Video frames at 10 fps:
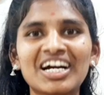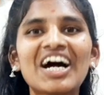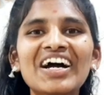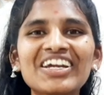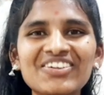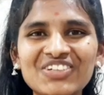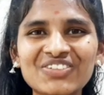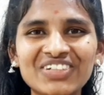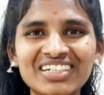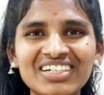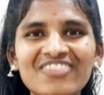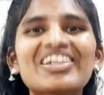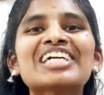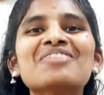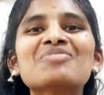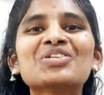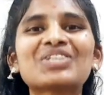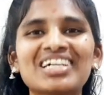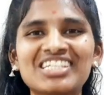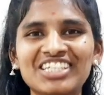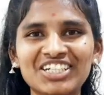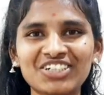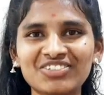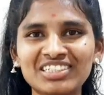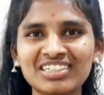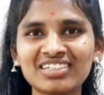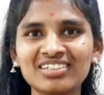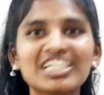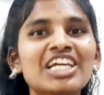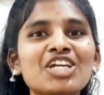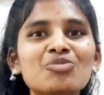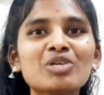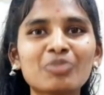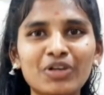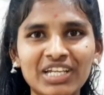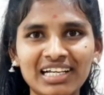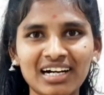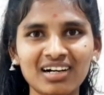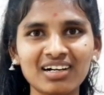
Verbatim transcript: హాయ్ ఎవ్రీవన్ వెల్కమ్ టు రాజశేఖర్ విజన్ నేను మీ మోనిక